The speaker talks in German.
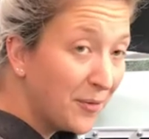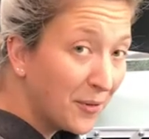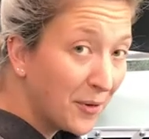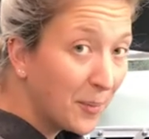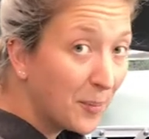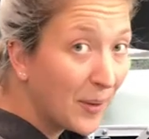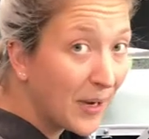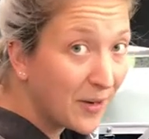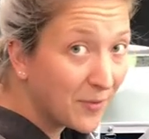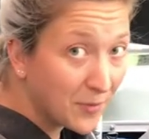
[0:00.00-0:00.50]

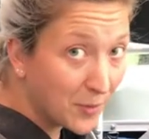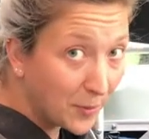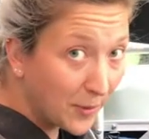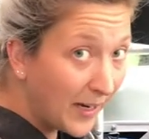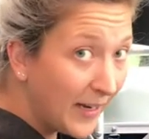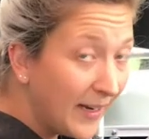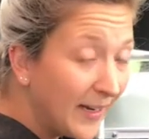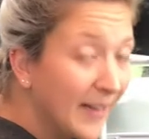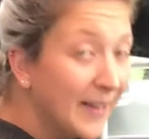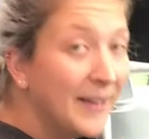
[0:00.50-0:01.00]
von Bath
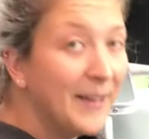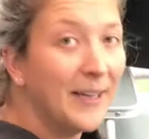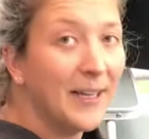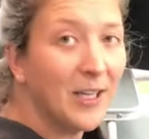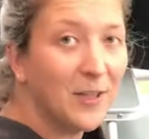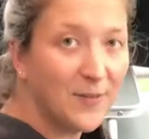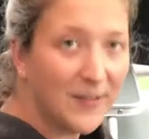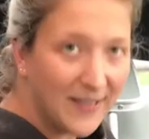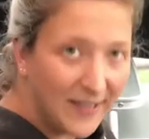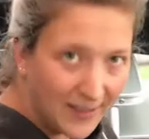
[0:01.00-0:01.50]
Away.
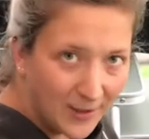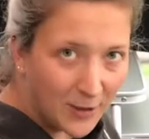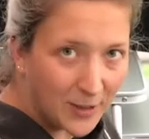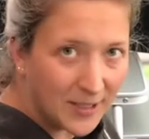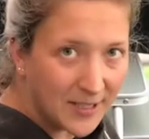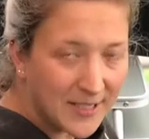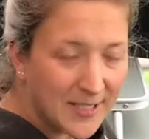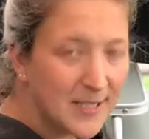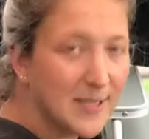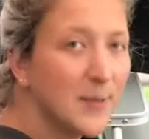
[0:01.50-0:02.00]
Ich verlinke
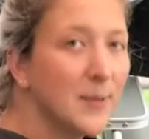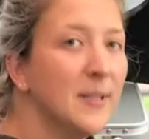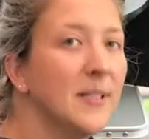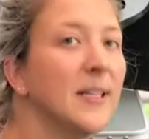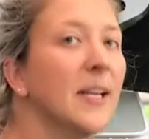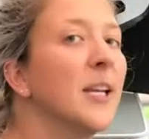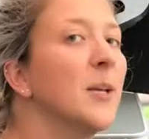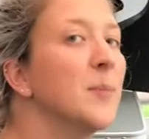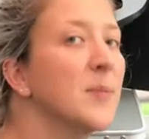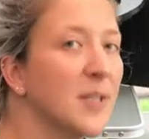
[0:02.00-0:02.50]
euch das unten,
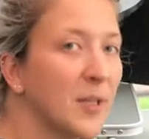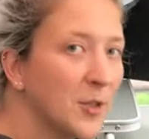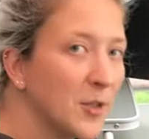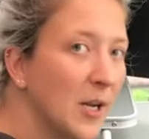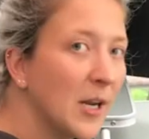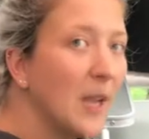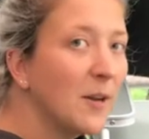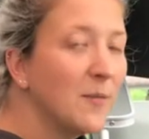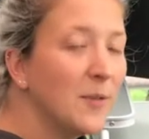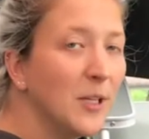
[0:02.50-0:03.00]
da gibt es auch
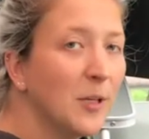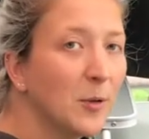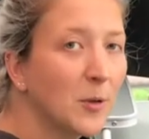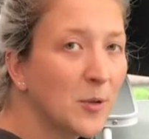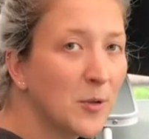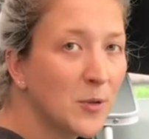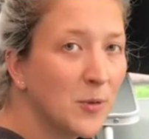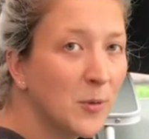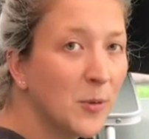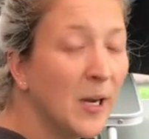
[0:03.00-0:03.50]
schon ein Video
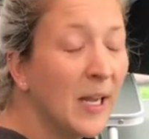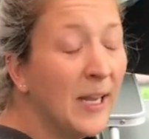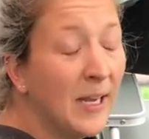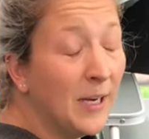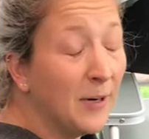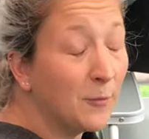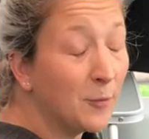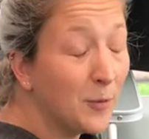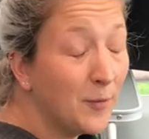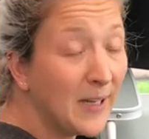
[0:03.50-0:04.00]
zu,
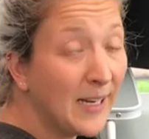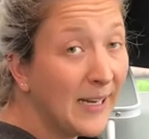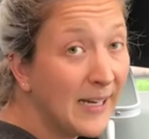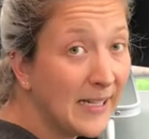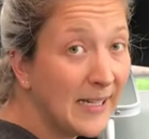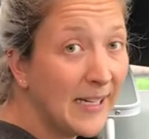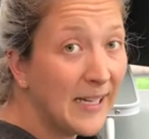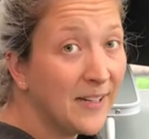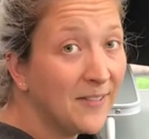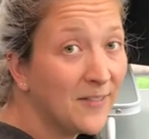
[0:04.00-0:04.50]
wo wir
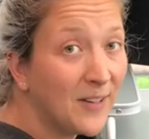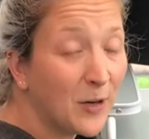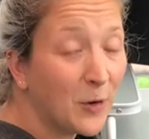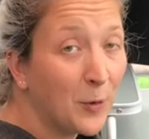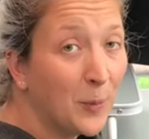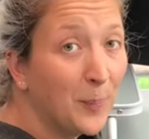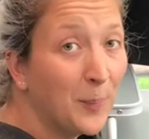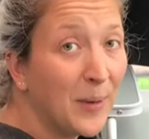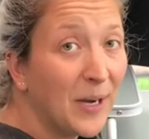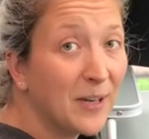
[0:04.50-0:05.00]
erklären,
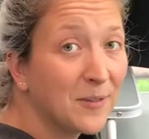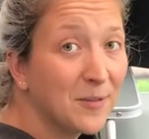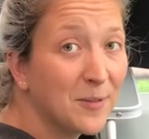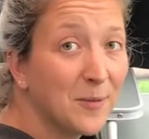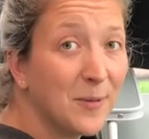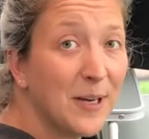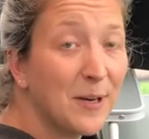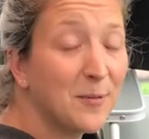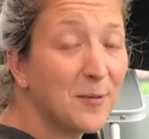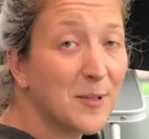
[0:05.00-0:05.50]
warum Bath
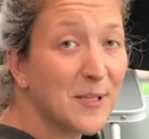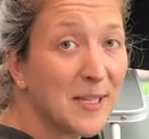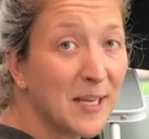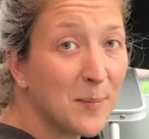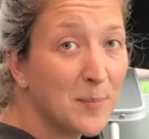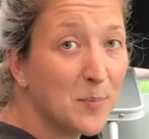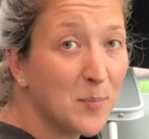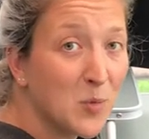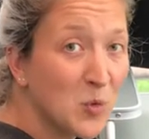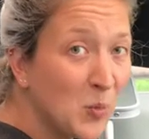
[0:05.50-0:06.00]
Away fürs
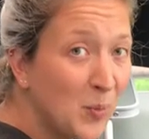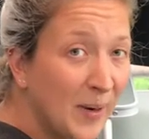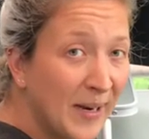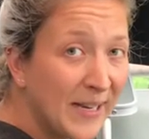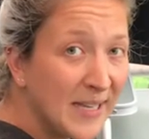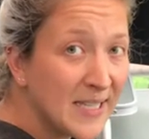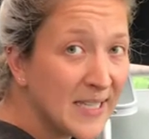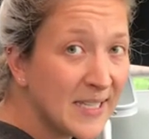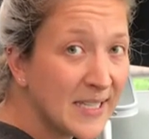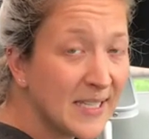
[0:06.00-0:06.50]
Campen
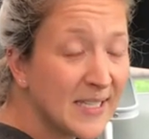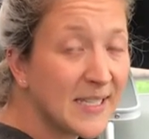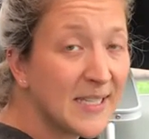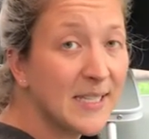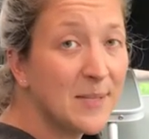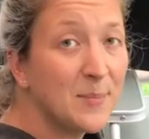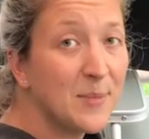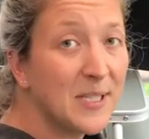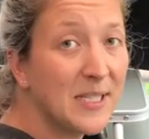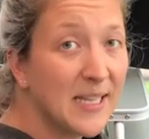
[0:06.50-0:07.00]
super ist. Das ist
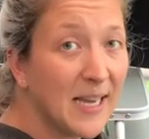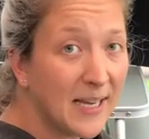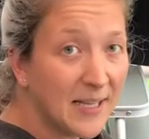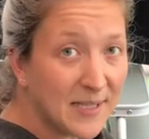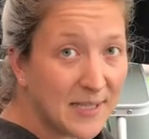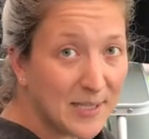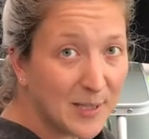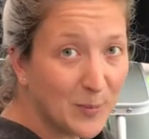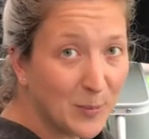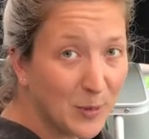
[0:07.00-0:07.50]
nämlich die
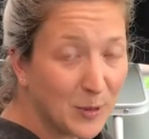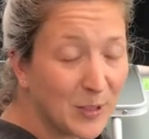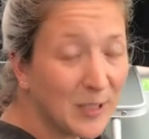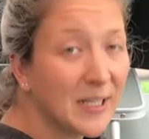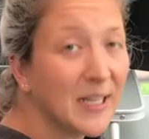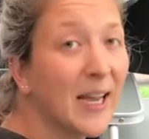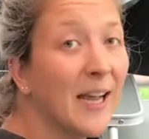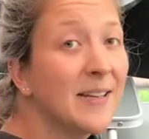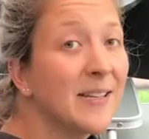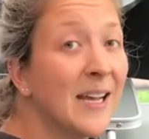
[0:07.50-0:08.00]
einzige
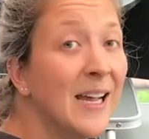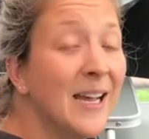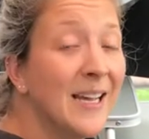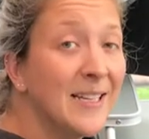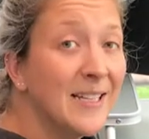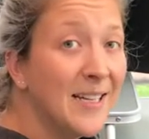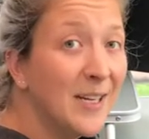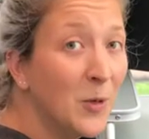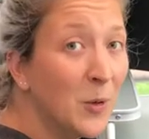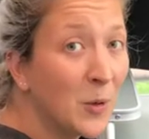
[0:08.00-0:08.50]
Möglichkeit,
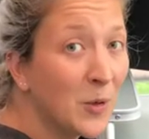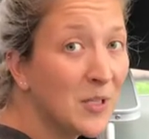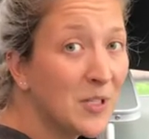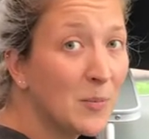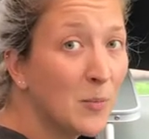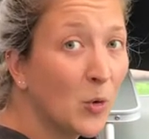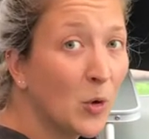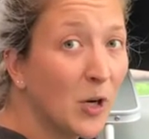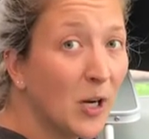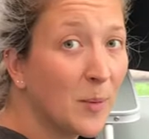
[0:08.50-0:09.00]
den Hund
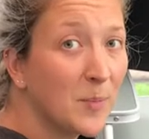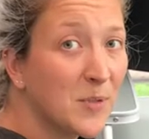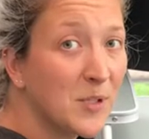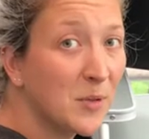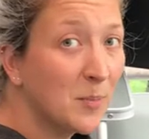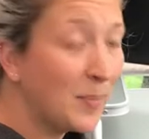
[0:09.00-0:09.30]
im Urlaub zu